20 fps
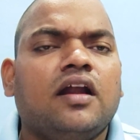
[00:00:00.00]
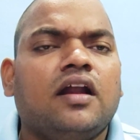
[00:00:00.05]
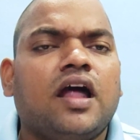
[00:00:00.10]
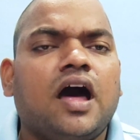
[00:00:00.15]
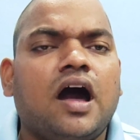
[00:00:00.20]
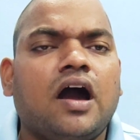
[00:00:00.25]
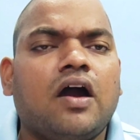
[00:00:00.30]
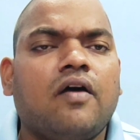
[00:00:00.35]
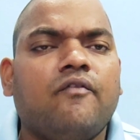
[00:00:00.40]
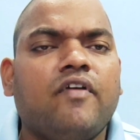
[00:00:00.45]

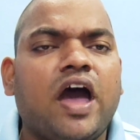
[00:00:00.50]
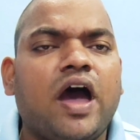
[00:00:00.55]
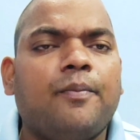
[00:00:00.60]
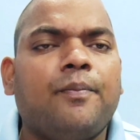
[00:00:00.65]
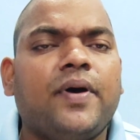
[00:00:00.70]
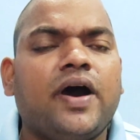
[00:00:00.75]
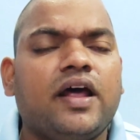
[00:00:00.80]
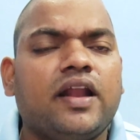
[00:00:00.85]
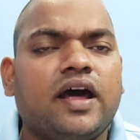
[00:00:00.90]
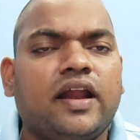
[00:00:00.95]
నాకు
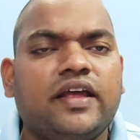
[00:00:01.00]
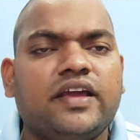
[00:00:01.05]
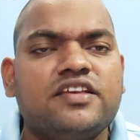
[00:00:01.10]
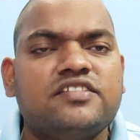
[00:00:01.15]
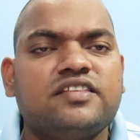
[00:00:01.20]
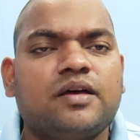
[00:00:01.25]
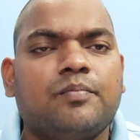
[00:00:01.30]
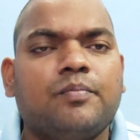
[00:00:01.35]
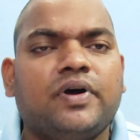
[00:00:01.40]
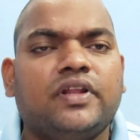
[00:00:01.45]
వ్యాపారానికి
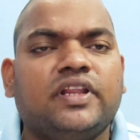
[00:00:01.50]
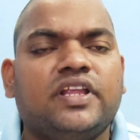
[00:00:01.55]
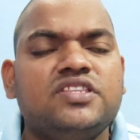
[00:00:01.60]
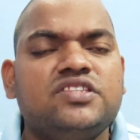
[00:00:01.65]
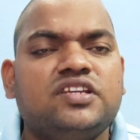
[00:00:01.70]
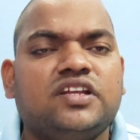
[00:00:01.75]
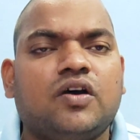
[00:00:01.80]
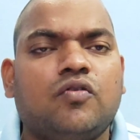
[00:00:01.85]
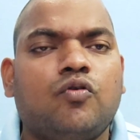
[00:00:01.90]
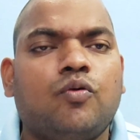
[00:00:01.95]

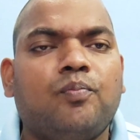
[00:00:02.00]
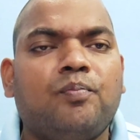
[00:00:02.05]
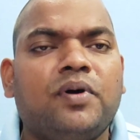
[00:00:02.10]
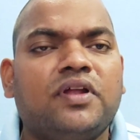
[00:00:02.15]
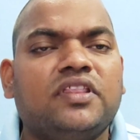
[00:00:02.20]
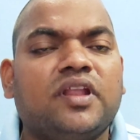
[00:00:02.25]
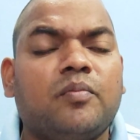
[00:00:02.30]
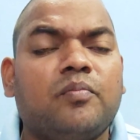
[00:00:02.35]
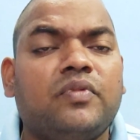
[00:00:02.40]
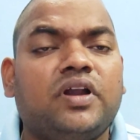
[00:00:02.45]
సంబంధించిన
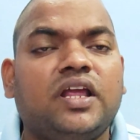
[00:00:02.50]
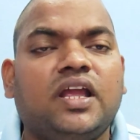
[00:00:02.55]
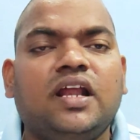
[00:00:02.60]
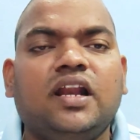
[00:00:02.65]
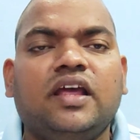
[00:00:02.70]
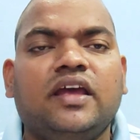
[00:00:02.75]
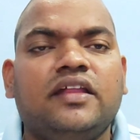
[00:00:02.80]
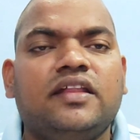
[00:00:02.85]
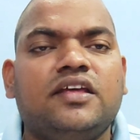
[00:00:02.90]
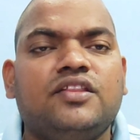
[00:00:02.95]
ఒప్పందం
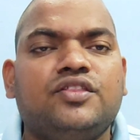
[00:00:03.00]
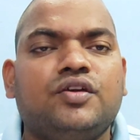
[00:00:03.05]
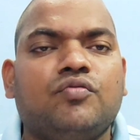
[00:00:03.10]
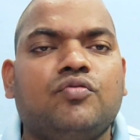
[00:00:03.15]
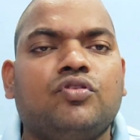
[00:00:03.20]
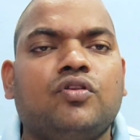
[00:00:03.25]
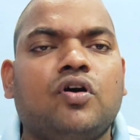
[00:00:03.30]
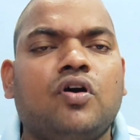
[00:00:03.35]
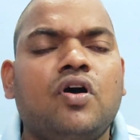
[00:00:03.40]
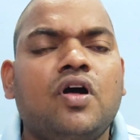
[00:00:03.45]
డీల్ ఏదైతే
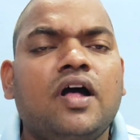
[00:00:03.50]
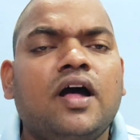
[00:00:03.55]
ఉందో